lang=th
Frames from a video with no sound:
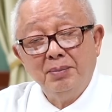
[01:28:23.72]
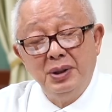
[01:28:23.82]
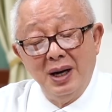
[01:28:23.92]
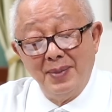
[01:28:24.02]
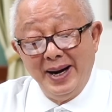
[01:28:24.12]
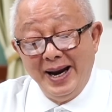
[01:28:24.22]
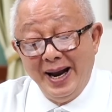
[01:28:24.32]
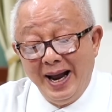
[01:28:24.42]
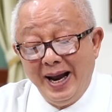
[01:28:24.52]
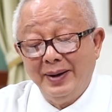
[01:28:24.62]
เพื่อไม่
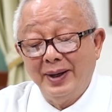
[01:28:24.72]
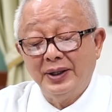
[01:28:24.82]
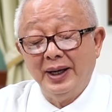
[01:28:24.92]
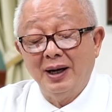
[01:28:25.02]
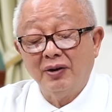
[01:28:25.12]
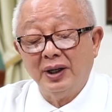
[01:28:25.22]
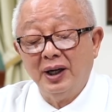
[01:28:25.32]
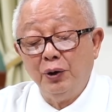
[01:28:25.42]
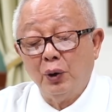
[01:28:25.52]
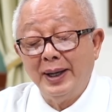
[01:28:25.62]
ให้รัสเซียเข้าถึง
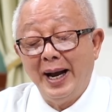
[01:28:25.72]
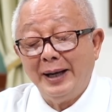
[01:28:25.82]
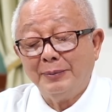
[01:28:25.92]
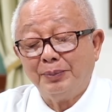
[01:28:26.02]
เงินหยวนได้